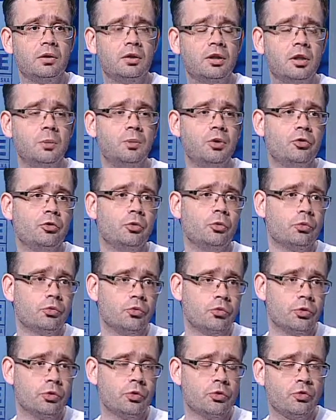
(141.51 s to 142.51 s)
y,
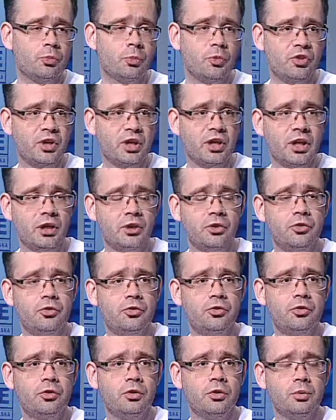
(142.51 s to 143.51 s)
kibiców spoza
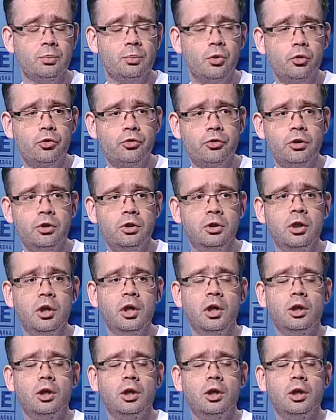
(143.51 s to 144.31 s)
granic Polski